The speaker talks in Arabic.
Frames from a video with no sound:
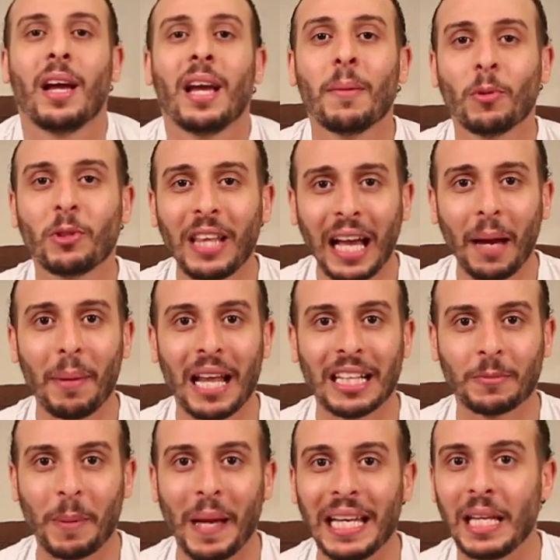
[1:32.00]
المنتخب
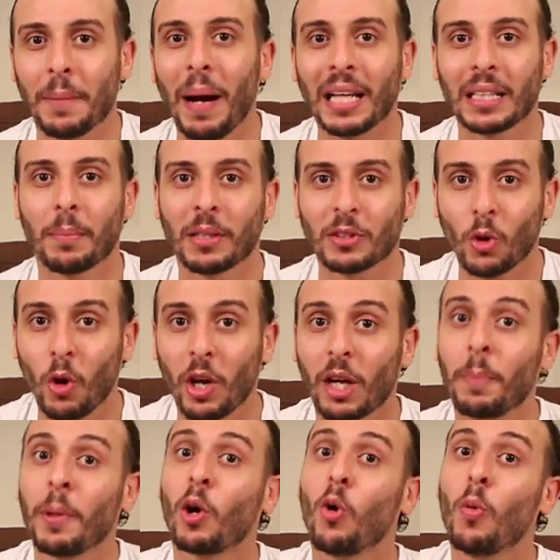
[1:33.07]
الاسباني بعد ما
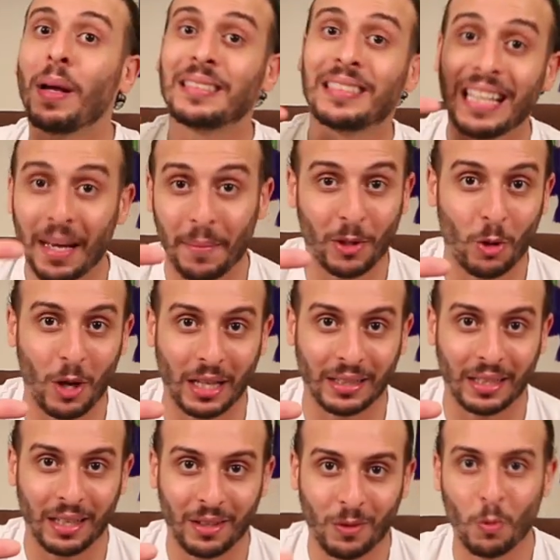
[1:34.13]
صعق بخماسية من
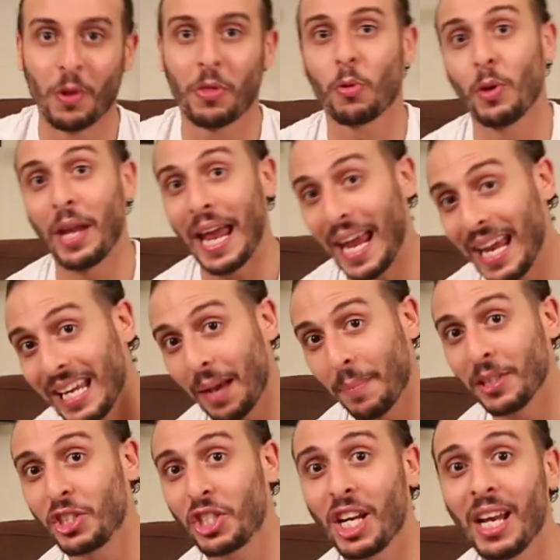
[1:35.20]
هولندا وثنائية
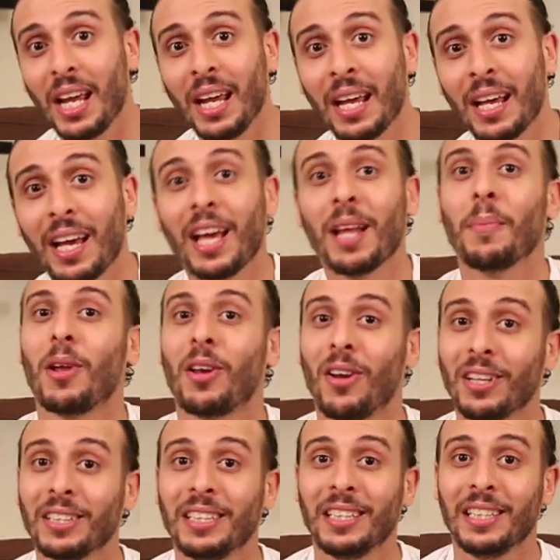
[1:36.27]
من تشيلي
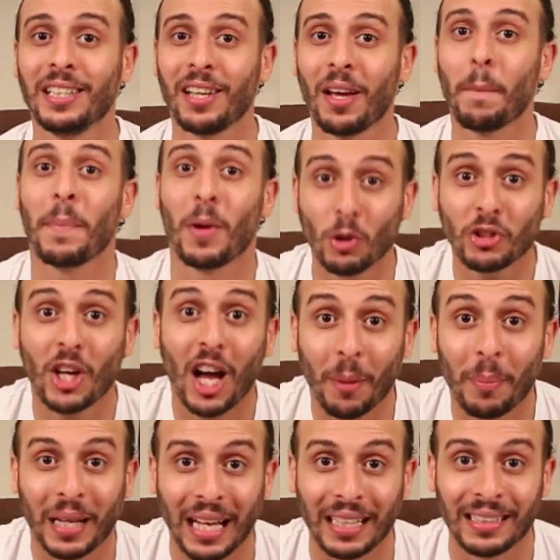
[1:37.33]
المرة دي بيصعق
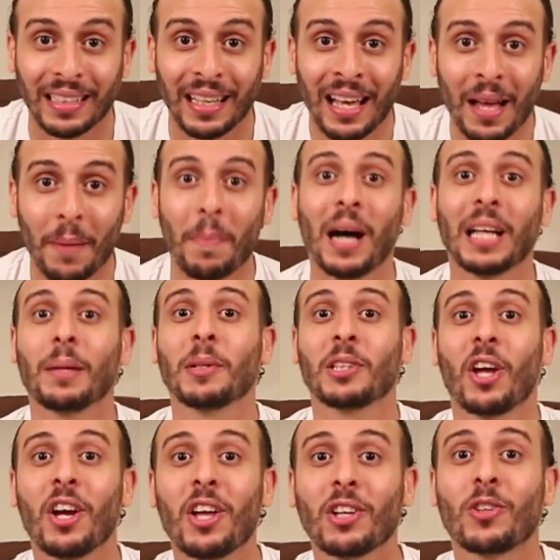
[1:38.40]
بجد بعد ما
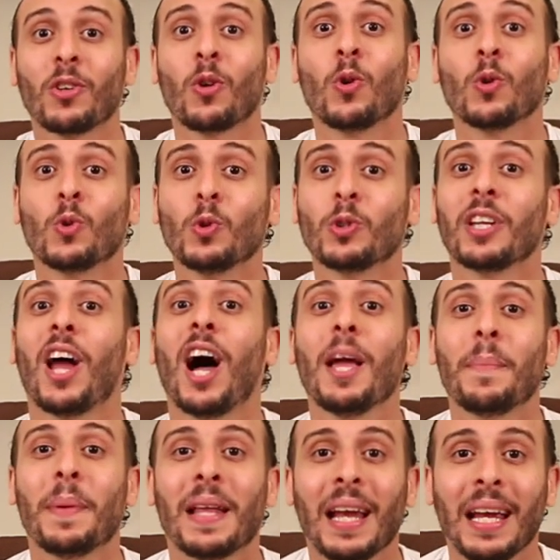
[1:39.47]
طائره الخطوط
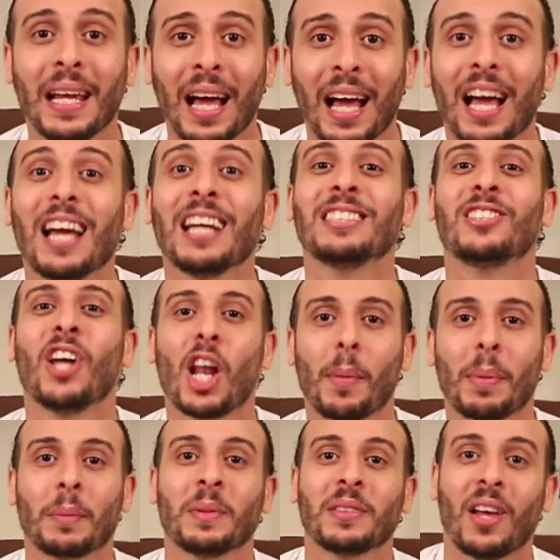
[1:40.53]
الايبيريه
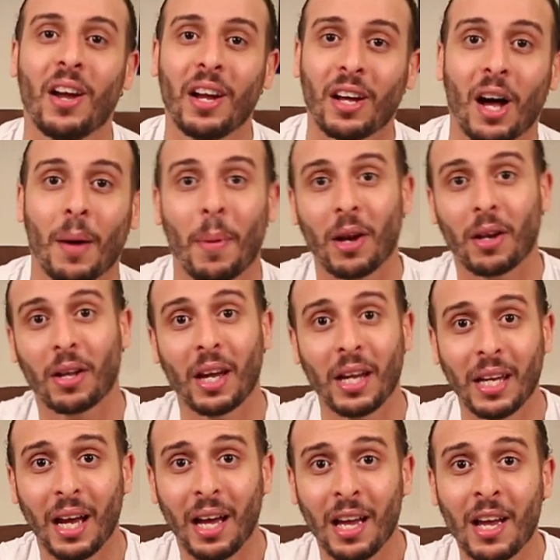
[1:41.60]
اتضربت بصاعقه
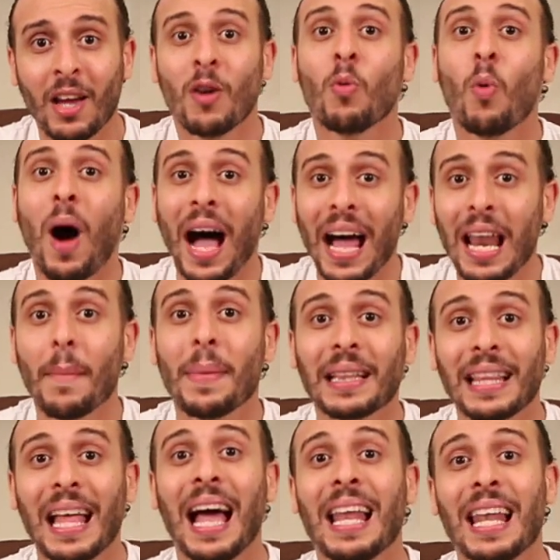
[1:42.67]
برقيه وعلى
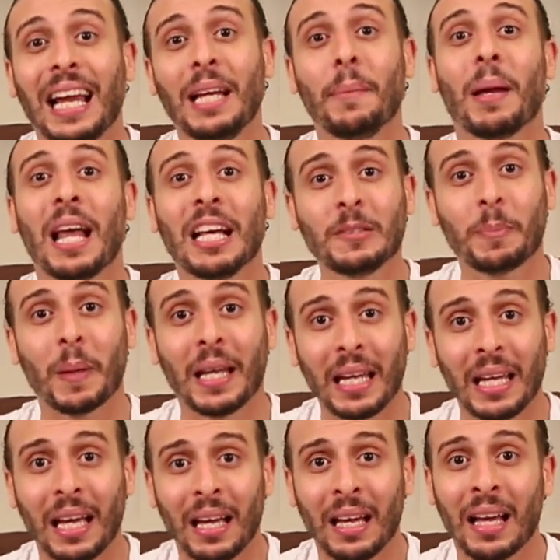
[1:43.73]
متنها اللعيبه
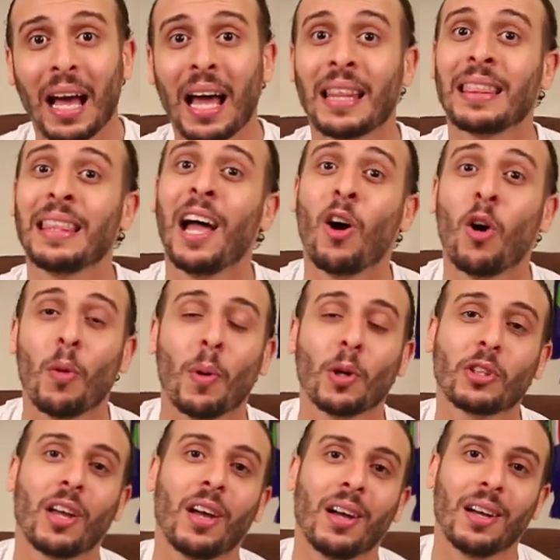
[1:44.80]
الاسبانيه اثناء
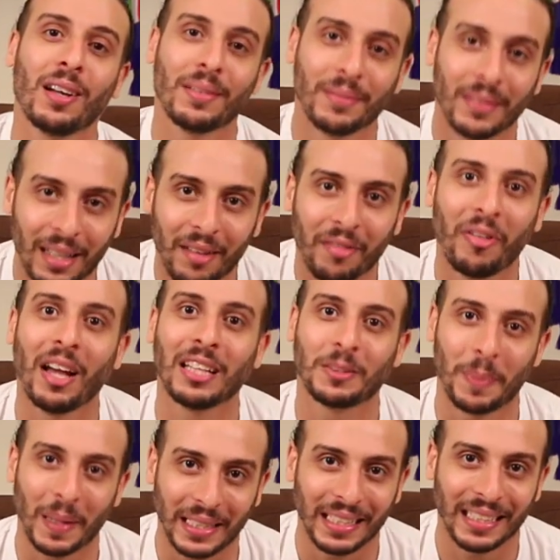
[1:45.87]
هبوطها في
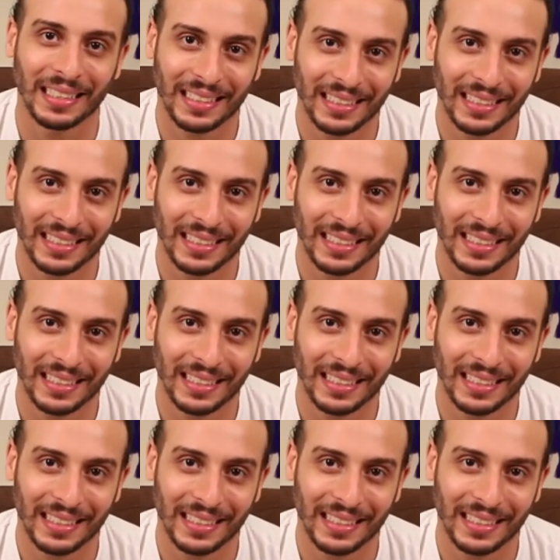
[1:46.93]
اسبانيا.